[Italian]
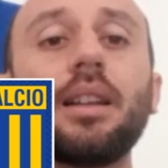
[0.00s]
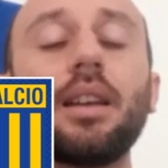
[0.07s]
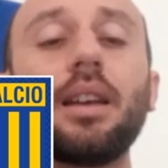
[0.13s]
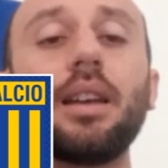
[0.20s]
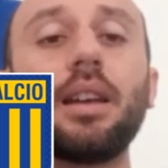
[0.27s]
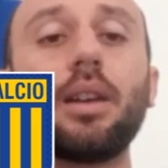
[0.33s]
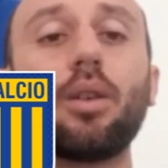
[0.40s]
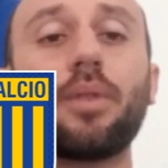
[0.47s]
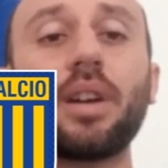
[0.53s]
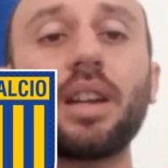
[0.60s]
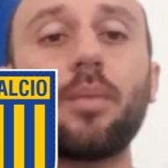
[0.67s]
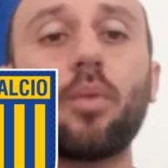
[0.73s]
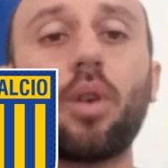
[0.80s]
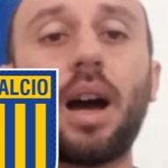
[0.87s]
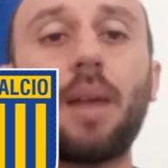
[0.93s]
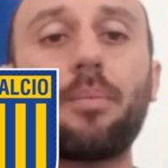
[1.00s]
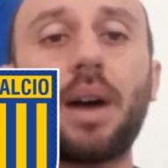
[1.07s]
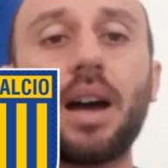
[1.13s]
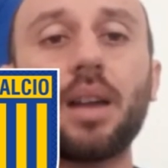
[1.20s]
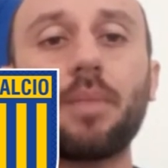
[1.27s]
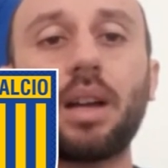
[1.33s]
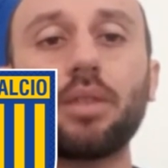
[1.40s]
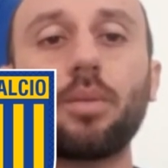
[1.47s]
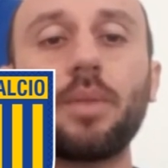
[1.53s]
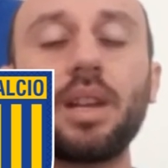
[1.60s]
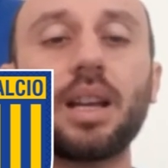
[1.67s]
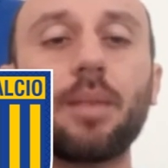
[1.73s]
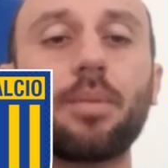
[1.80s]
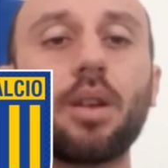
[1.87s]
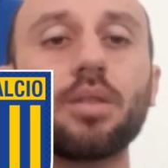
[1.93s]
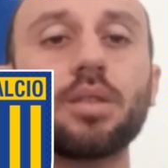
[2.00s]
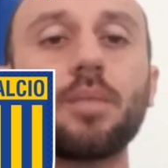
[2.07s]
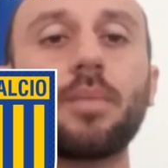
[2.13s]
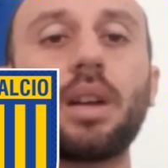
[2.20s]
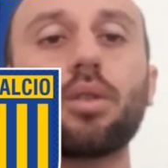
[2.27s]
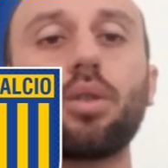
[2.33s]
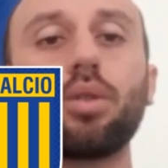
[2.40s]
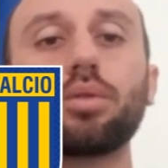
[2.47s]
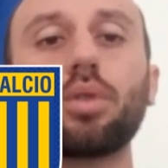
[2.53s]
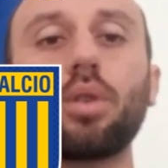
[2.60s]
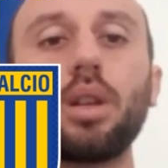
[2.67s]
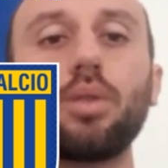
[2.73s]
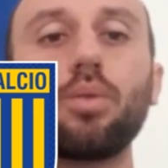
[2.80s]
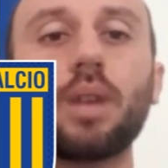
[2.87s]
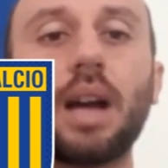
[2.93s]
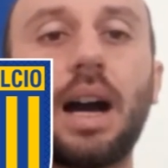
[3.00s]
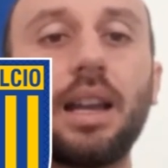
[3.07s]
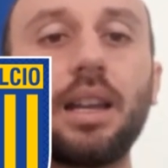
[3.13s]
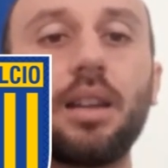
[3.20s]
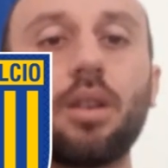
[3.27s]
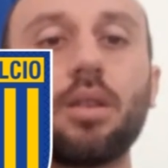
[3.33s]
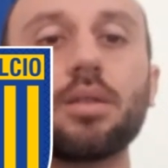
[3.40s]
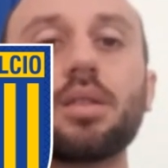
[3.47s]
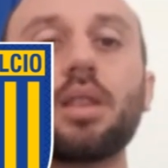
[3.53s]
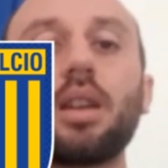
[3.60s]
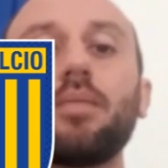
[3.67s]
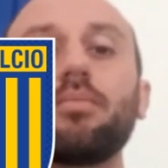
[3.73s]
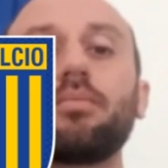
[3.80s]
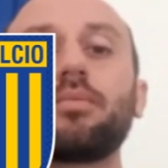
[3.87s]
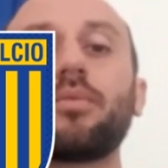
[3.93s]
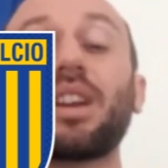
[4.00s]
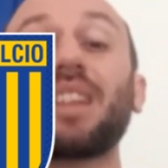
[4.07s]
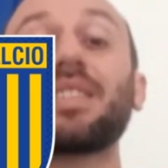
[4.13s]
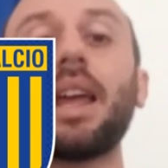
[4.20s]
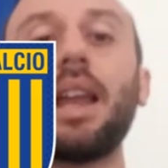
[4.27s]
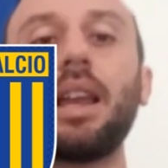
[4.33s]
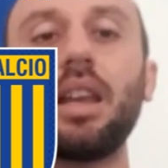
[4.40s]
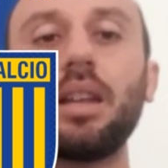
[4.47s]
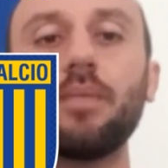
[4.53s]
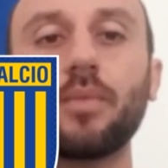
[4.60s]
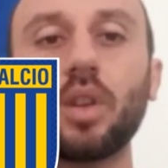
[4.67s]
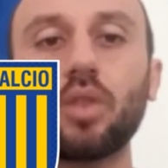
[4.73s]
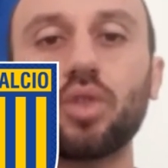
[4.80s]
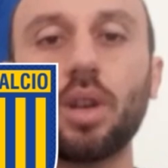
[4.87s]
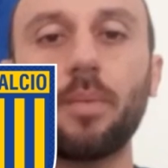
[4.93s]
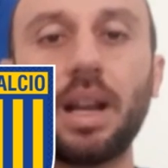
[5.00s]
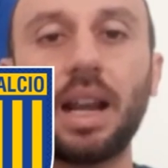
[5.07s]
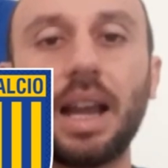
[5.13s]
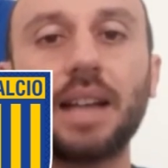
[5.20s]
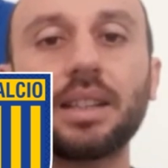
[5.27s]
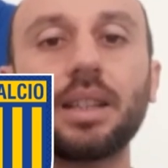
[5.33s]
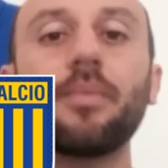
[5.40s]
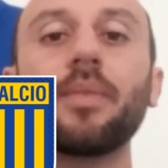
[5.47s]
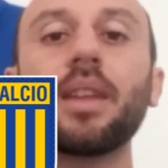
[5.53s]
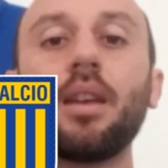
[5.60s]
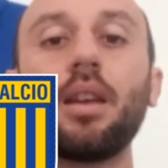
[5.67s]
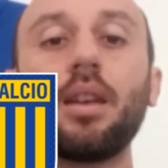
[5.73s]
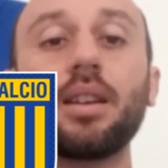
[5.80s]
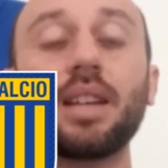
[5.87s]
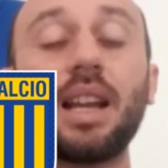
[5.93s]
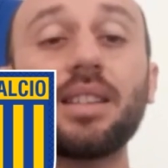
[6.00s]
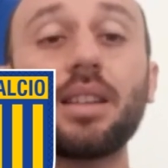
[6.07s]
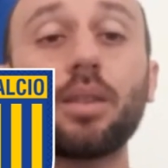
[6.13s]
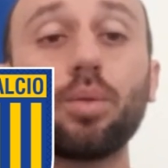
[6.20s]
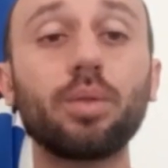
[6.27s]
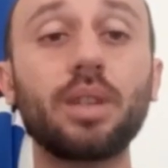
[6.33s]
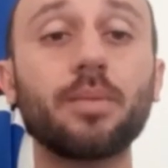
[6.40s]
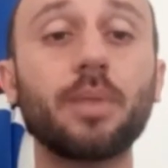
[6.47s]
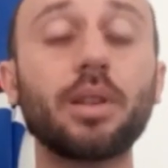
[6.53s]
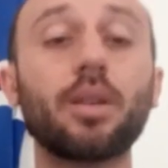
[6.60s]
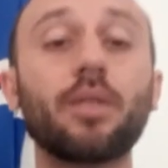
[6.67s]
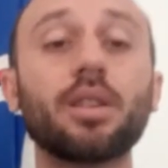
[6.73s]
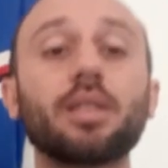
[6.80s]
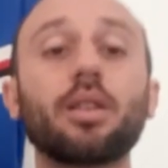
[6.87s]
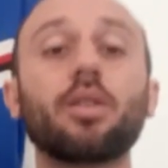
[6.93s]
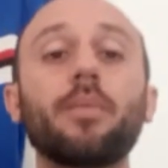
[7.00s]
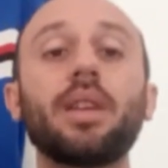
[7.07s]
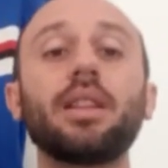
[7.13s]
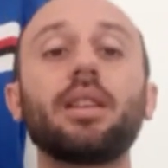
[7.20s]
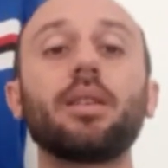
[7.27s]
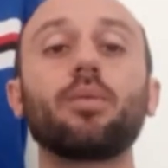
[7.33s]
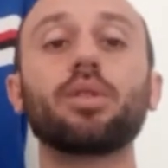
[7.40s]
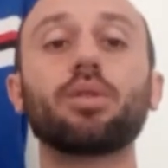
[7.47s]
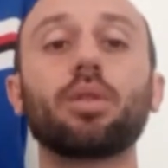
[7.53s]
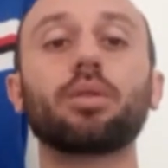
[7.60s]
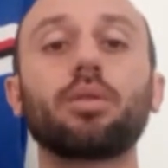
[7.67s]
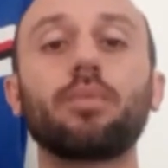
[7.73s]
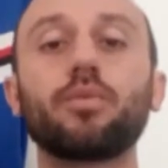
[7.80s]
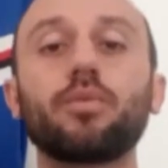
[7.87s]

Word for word: eh, lo faremo a Parma domenica prossima contro i Ducali, i nostri fratelli gemellati. Grazie a tutti, aspetto i vostri commenti qui sotto,